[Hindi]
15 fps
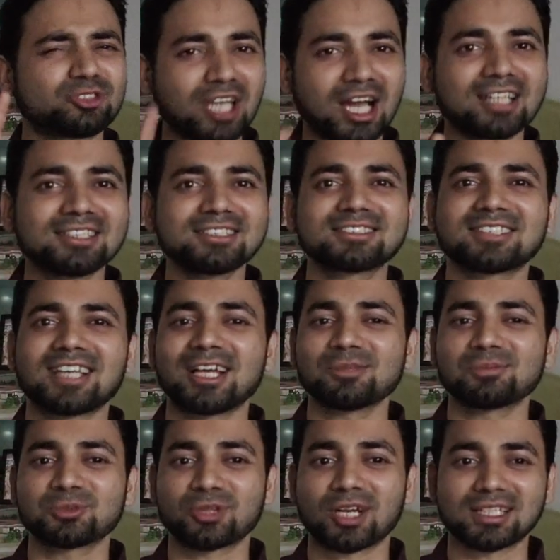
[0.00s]
40
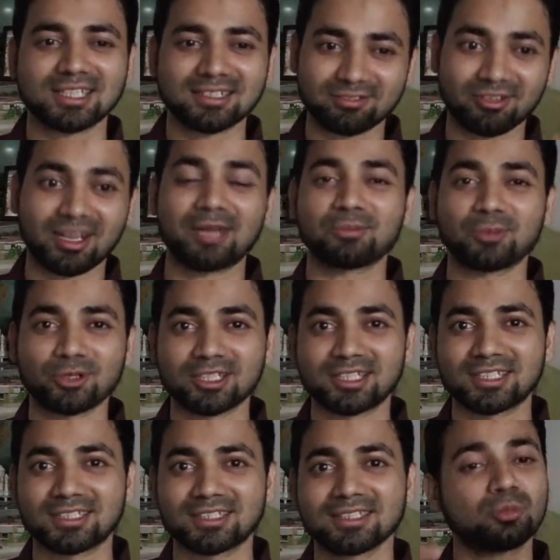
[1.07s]
साल पुराना ट्राईपॉड
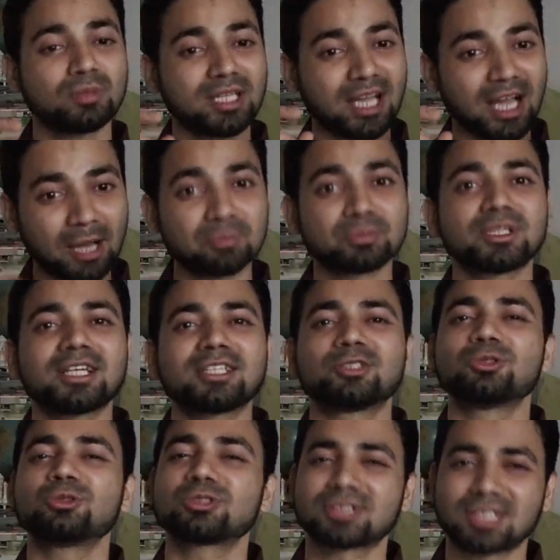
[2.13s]
है जो मैं अब
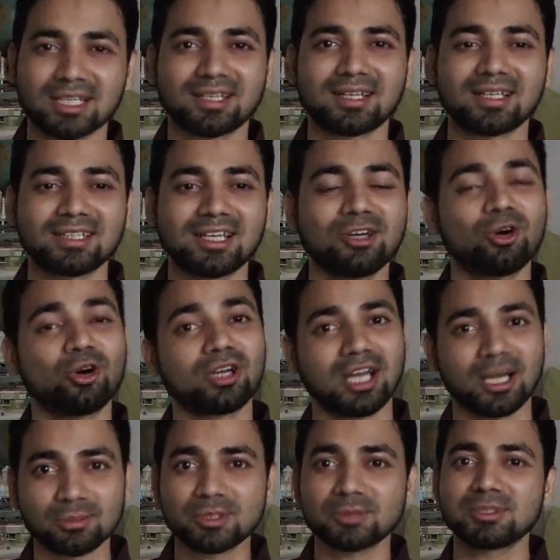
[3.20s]
तक यूज़ कर रहा था
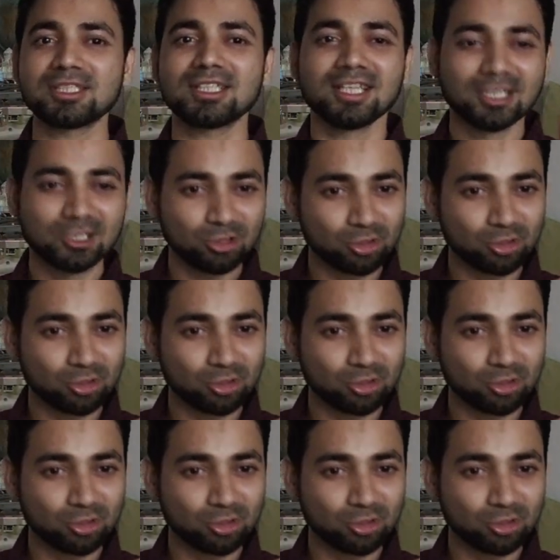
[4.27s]
और अभी भी